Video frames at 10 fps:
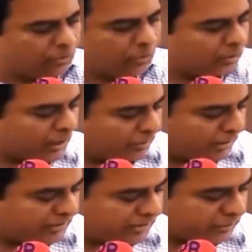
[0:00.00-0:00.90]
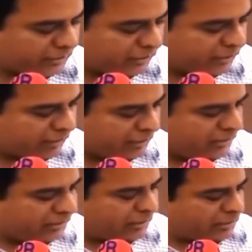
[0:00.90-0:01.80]
మేము ఇంకోటి కూడా అనుమానించాల్సి వస్తుంది
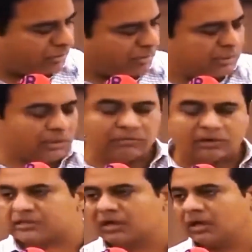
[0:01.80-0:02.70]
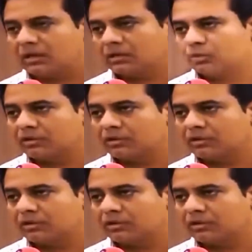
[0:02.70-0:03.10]
మేము ఇట్లా వరుసగా